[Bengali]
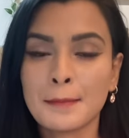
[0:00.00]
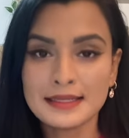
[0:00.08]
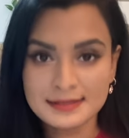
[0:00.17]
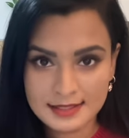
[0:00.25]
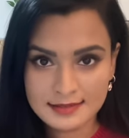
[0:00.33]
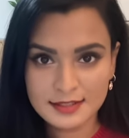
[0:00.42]

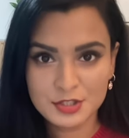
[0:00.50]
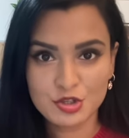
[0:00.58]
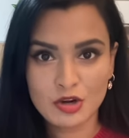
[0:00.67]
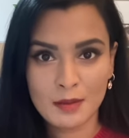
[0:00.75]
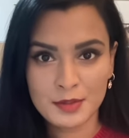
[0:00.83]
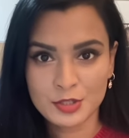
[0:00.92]
মাস্টার্সের
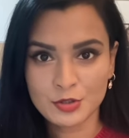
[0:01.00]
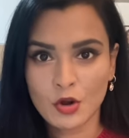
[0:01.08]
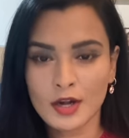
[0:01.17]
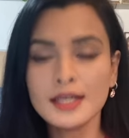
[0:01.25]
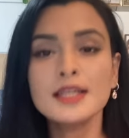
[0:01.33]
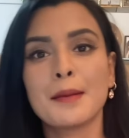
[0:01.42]
জন্য আবেদন
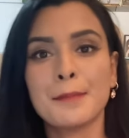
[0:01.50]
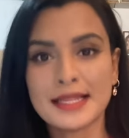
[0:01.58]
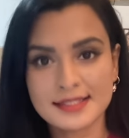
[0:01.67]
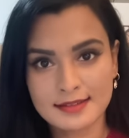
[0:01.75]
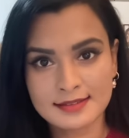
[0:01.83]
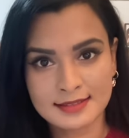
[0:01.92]
করেন
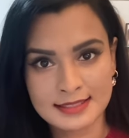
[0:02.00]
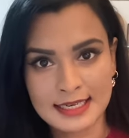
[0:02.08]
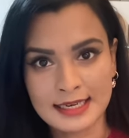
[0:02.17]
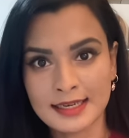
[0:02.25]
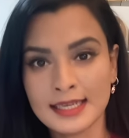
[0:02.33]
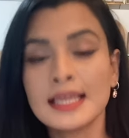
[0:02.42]
ব্যাচেলার্সের
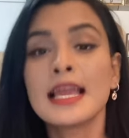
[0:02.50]
ডিগ্রি